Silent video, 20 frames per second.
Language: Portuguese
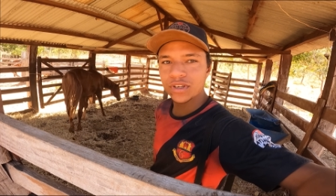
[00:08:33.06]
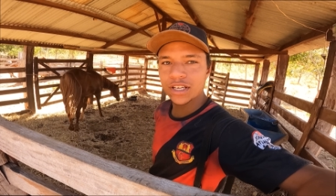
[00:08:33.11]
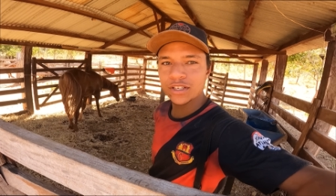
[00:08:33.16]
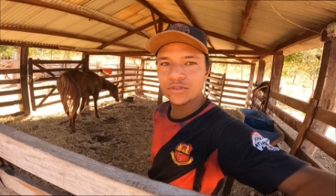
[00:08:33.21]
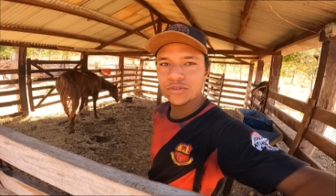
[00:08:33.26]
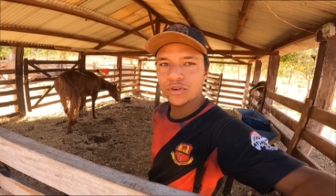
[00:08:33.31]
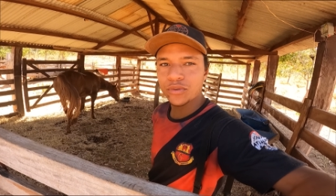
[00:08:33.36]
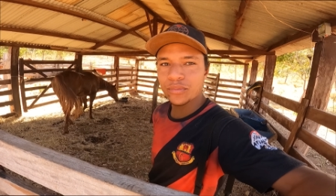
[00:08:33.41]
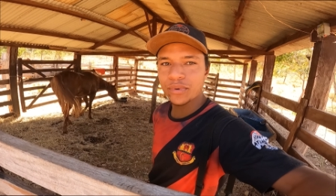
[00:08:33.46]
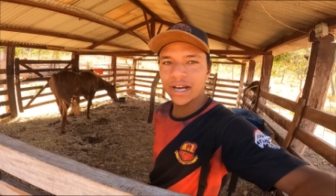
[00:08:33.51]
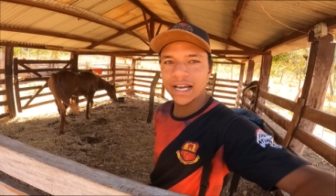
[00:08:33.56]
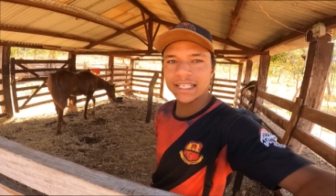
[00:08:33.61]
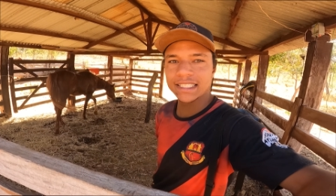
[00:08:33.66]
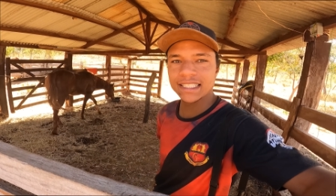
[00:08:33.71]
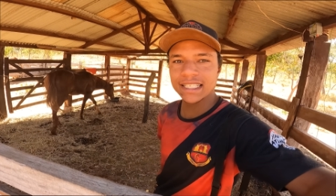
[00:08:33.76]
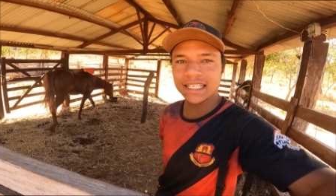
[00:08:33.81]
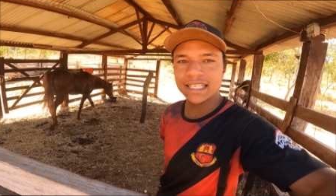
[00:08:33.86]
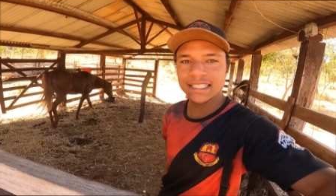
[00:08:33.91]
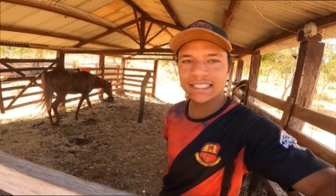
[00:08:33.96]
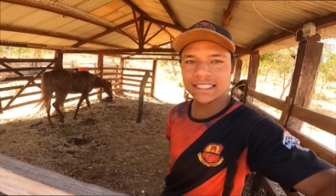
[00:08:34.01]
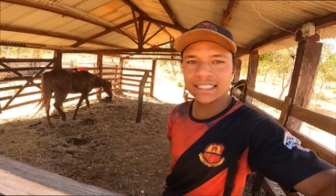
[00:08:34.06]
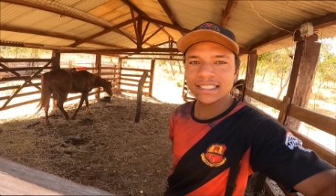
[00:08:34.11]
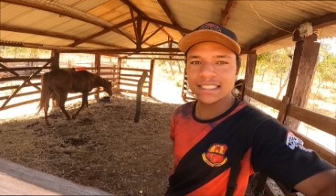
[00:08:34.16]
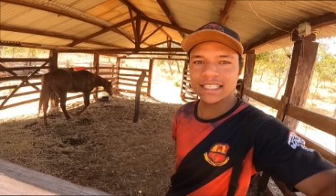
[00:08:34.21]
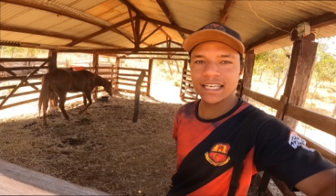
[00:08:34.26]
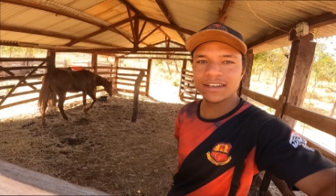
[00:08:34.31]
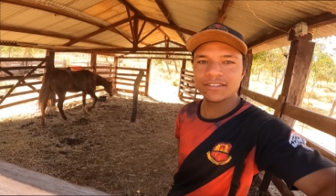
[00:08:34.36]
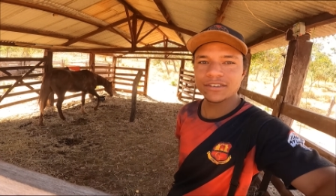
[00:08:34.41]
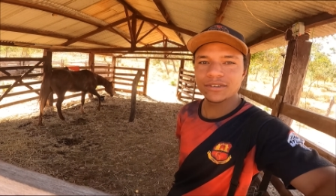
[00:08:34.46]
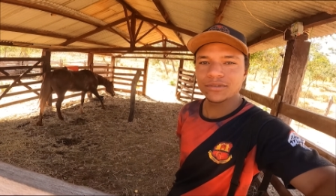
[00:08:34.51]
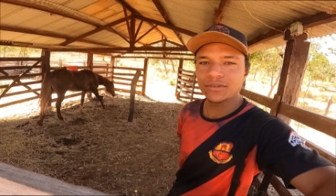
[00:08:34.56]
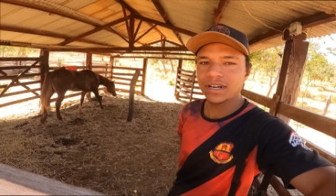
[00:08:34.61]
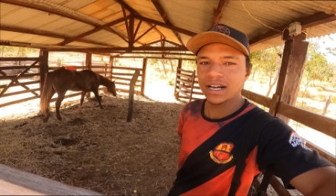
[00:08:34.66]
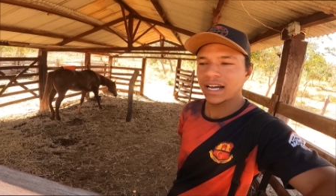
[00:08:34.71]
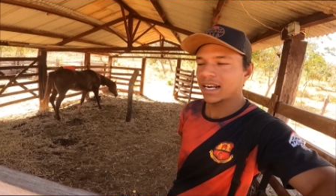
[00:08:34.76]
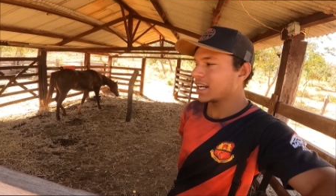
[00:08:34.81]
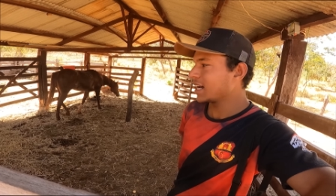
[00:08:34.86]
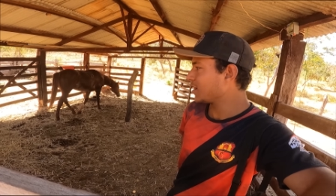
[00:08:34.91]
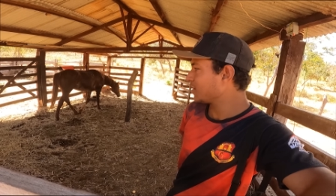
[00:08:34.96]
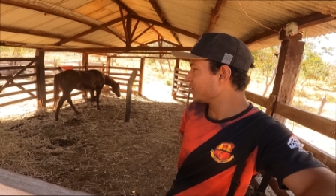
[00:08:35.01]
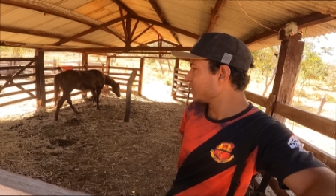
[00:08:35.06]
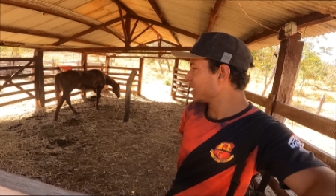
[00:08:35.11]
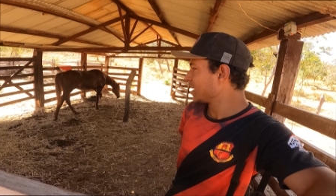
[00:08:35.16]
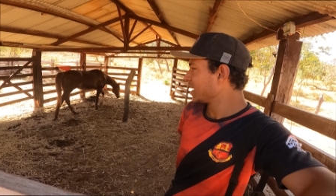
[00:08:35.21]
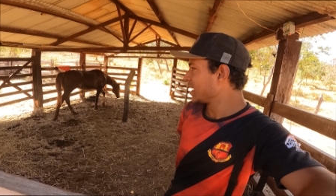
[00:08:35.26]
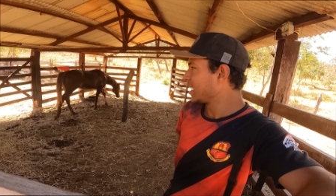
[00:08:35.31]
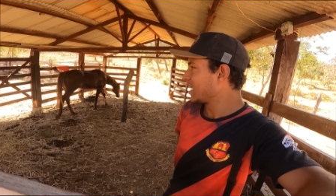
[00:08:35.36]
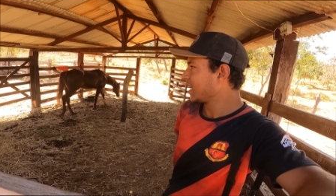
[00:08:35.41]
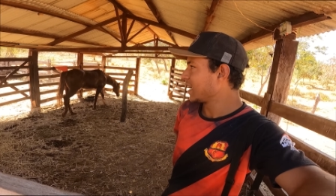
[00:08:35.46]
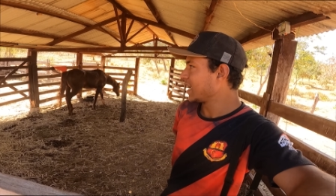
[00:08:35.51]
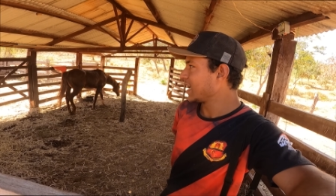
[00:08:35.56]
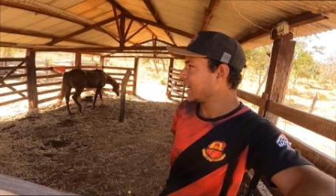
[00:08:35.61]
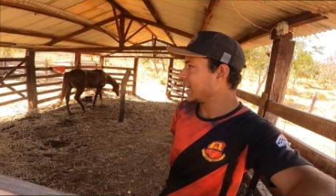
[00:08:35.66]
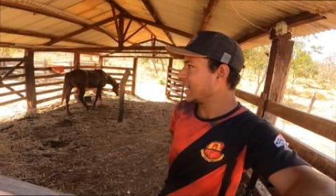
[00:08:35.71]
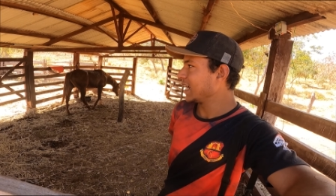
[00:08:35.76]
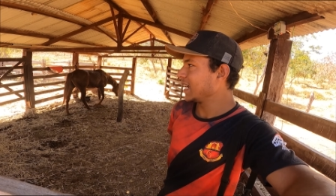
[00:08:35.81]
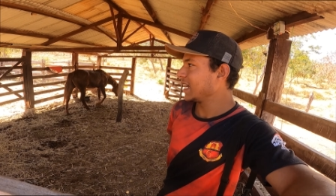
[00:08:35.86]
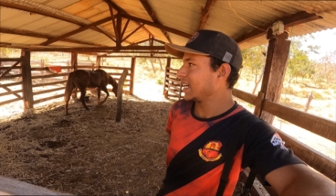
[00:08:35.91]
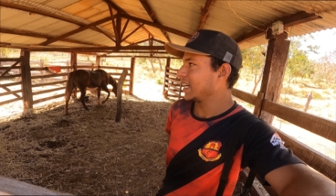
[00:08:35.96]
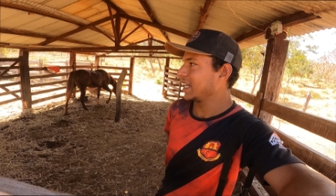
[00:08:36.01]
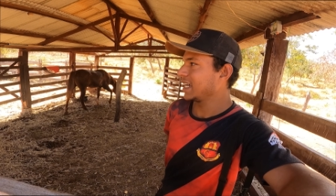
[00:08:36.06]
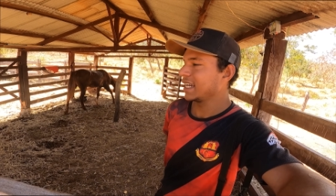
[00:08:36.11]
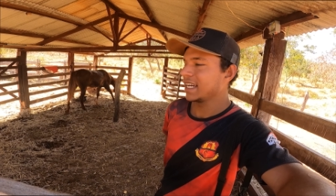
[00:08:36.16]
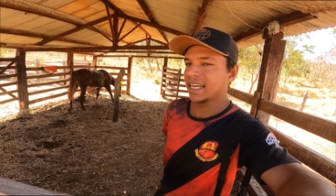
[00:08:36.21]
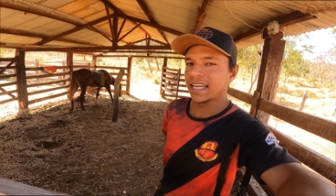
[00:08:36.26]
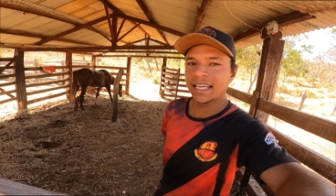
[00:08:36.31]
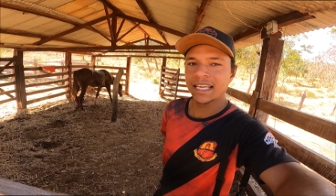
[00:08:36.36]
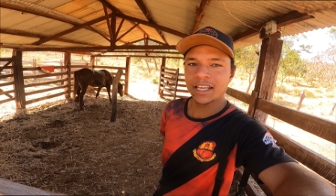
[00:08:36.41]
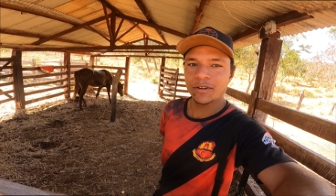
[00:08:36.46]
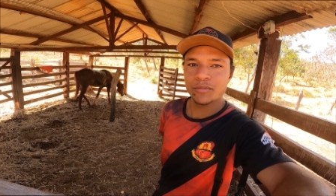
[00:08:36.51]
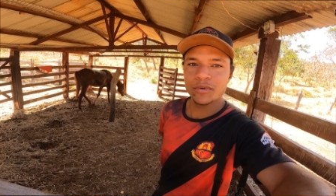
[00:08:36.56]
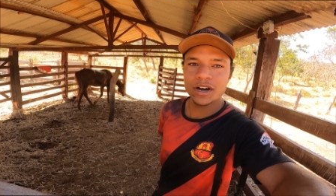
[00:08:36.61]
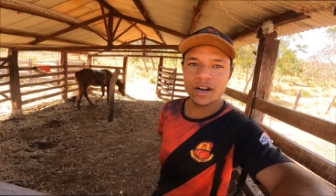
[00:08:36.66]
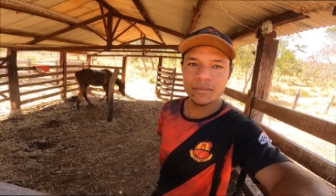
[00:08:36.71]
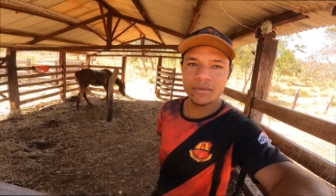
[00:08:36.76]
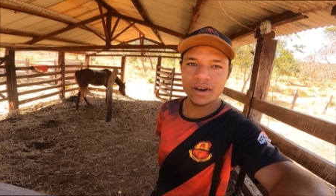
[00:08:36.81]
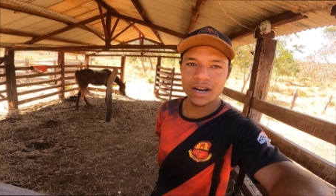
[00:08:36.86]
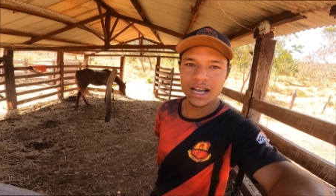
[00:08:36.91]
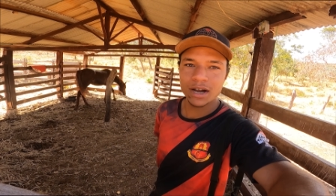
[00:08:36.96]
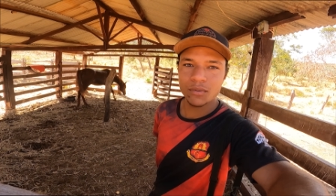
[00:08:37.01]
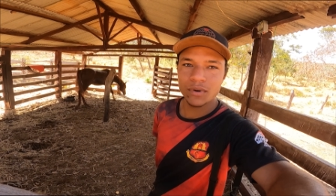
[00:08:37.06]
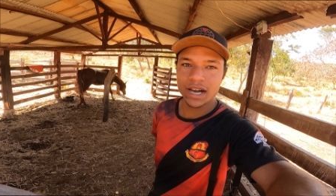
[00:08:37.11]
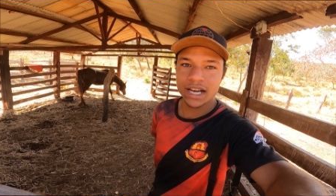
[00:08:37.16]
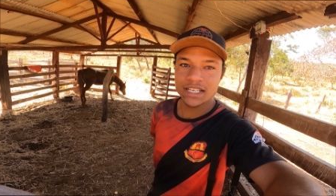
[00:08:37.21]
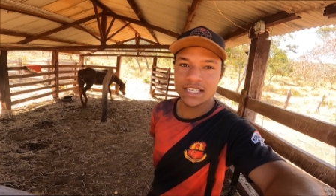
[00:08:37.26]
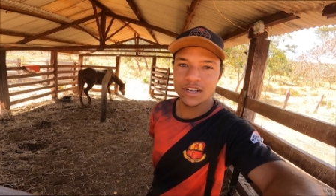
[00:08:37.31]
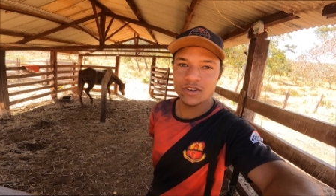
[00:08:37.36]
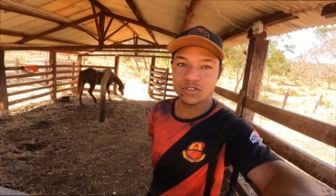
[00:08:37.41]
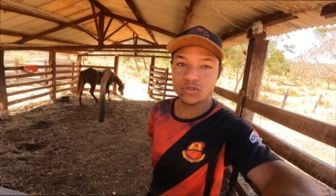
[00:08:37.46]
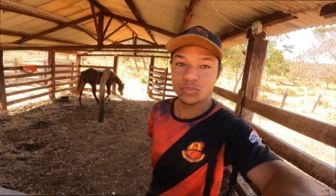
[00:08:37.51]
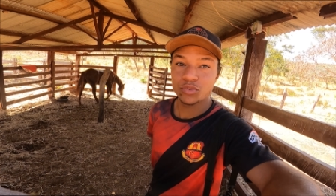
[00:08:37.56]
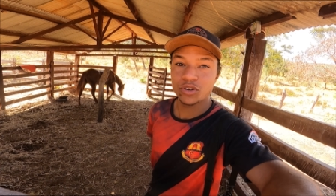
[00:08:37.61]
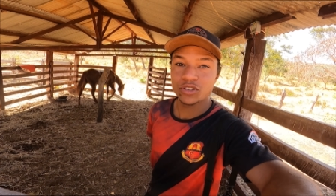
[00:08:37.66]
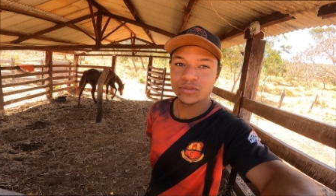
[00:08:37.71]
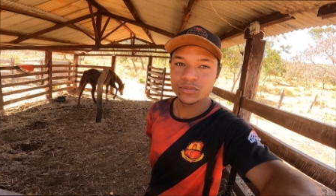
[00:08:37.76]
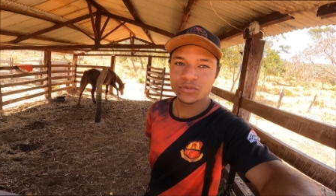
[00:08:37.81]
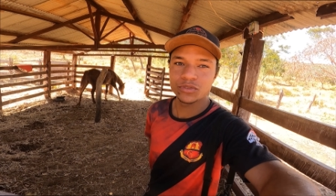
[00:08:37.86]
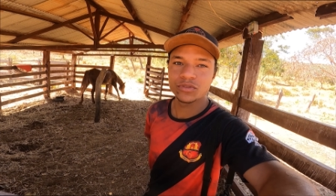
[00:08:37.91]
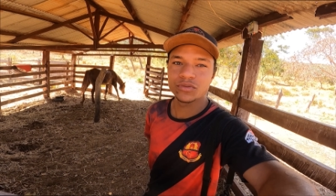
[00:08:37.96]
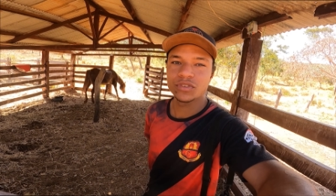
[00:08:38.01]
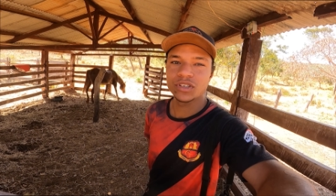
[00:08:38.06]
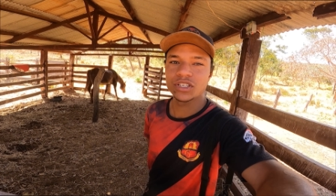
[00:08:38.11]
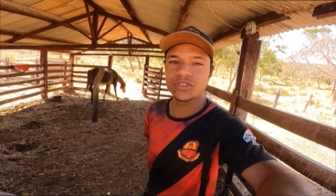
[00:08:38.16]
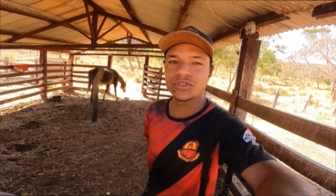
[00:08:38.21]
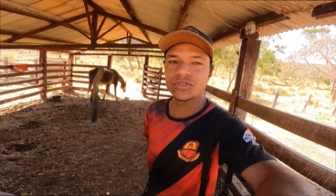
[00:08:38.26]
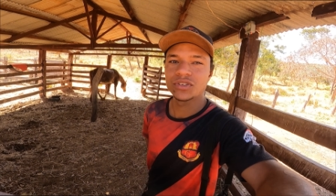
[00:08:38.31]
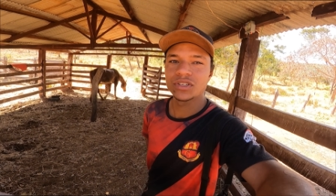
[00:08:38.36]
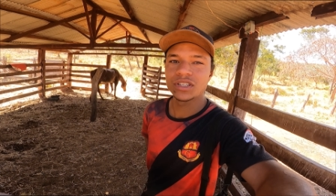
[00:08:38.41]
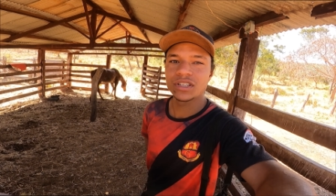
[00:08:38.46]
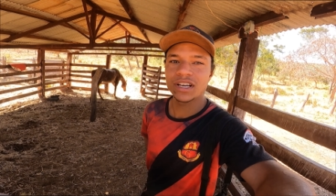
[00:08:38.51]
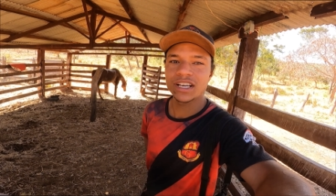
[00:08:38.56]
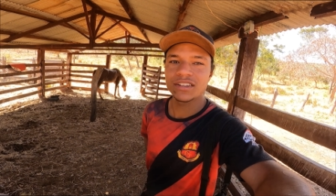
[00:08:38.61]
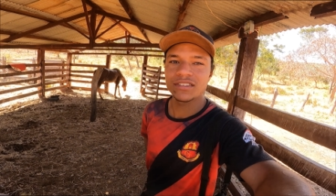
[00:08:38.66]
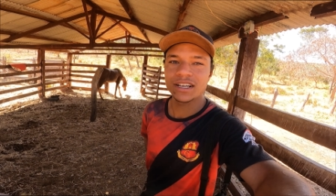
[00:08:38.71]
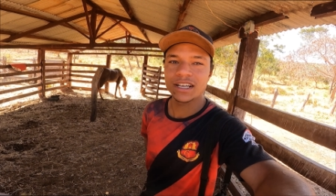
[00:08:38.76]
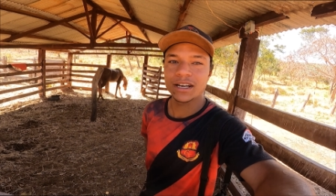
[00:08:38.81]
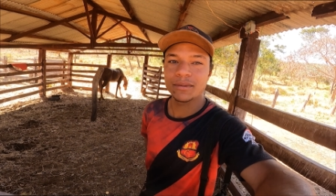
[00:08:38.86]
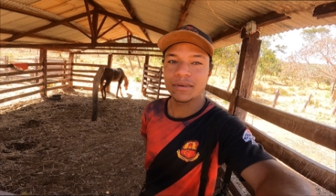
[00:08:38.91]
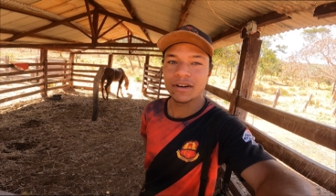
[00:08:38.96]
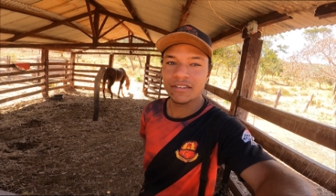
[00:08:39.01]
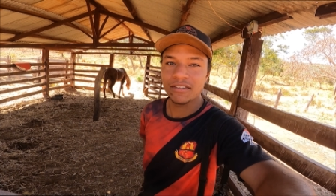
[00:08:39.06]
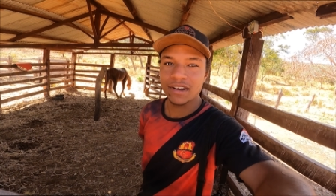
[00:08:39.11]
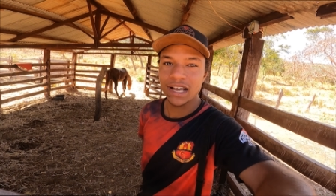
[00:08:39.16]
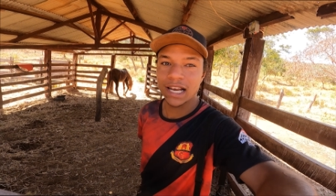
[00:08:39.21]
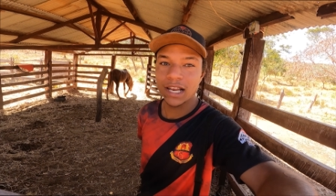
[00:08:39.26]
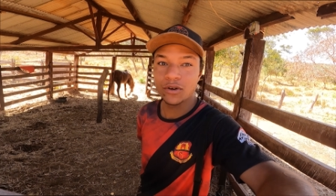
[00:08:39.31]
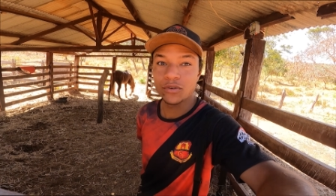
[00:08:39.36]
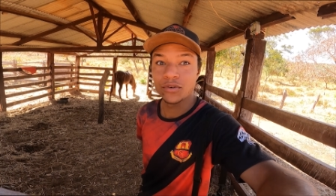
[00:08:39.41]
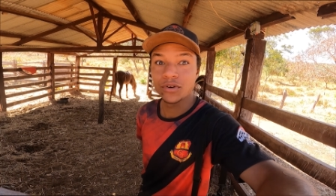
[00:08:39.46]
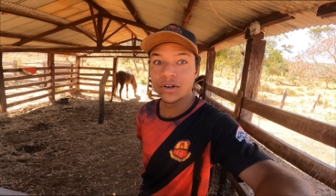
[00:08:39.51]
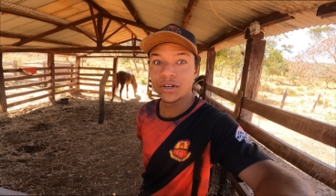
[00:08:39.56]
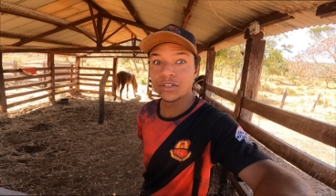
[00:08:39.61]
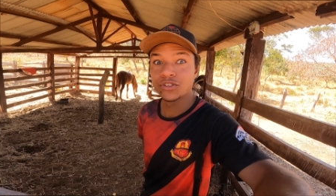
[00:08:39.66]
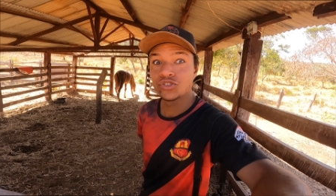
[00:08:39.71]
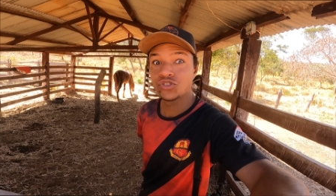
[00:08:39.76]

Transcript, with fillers: o vídeo, compartilha, se inscreva no canal. É... bora, bora, aguarde aí os próximos vídeos. Então é isso, bacana. Valeu,